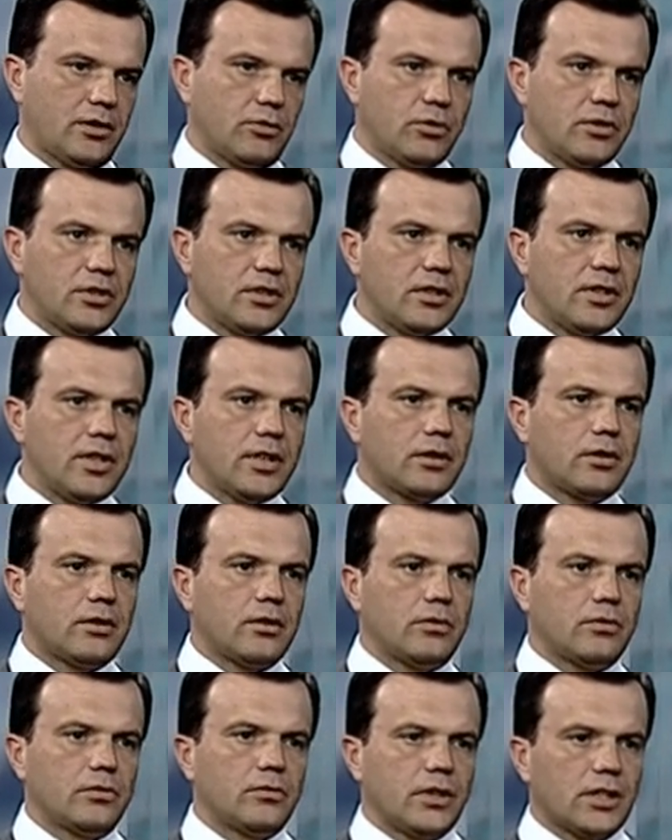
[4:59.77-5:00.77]
То есть нет
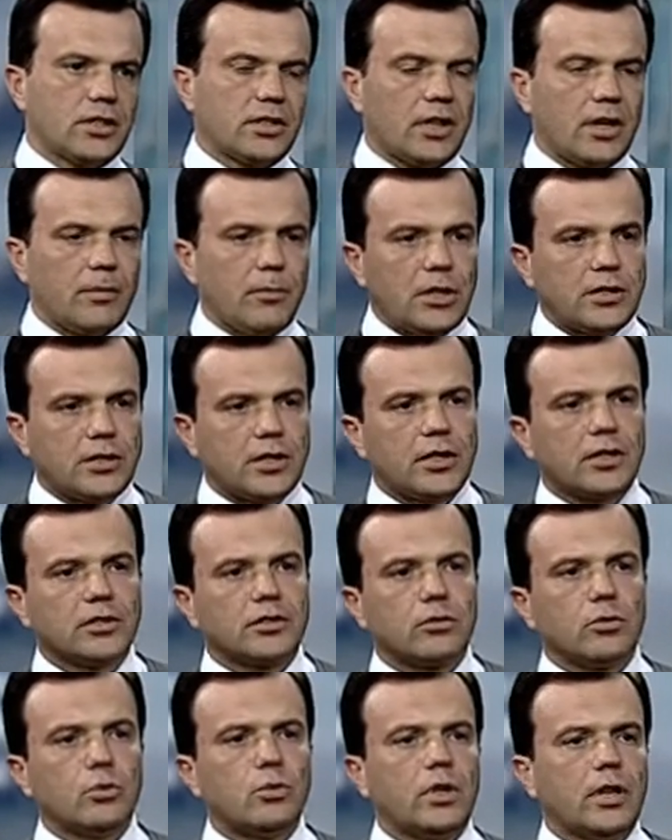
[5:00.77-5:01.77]
у нас громадских
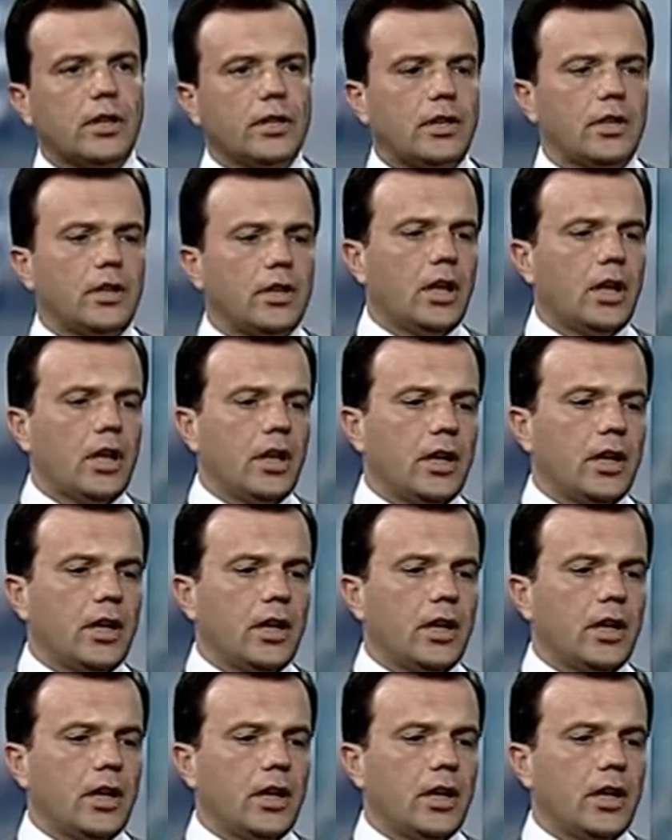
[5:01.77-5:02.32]
слуханий,